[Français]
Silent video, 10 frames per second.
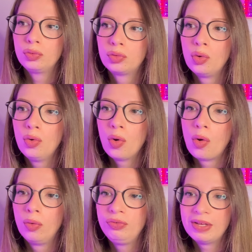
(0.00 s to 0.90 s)
que
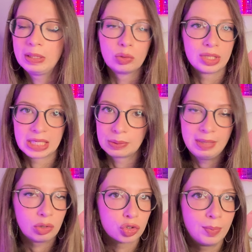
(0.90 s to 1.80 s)
euh, vous savez que ça ne se
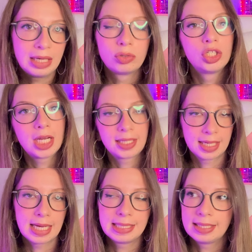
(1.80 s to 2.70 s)
mélange pas, que chacun
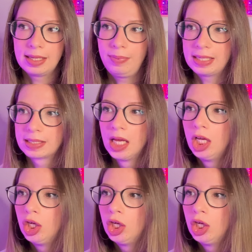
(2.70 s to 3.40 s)
reste à sa place.